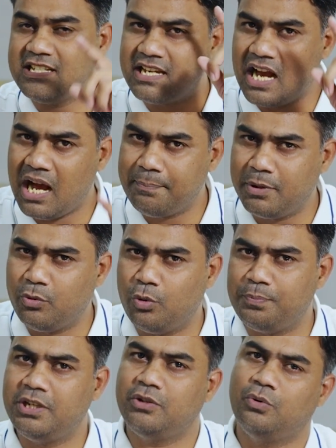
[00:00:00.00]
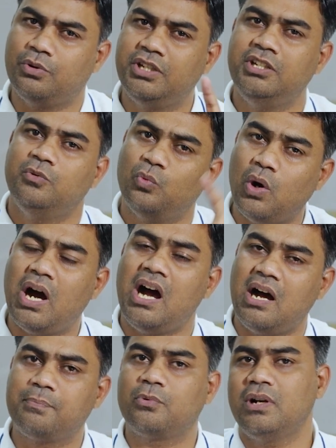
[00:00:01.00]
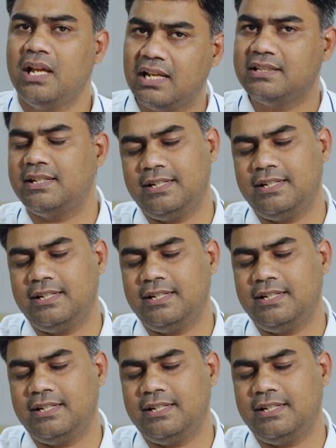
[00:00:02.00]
जहां पे ओपनिंग होगी वहां आपको डाला